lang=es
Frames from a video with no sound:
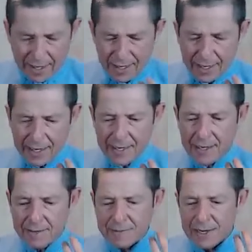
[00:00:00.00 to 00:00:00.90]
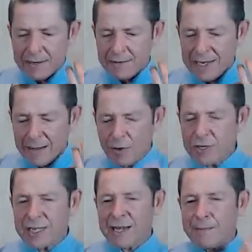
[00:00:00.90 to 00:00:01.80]
Y la
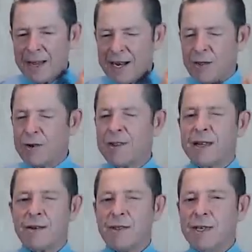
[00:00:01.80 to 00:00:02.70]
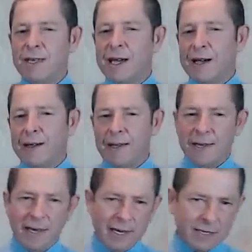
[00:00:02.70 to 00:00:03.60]
moxa para el dolor de rodilla
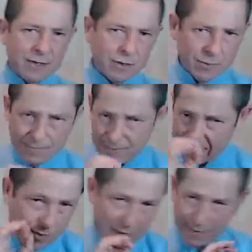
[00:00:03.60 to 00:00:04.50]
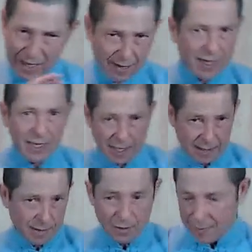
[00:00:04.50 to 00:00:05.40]
es una maravilla,
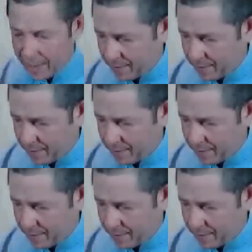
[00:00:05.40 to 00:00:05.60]
lo vas a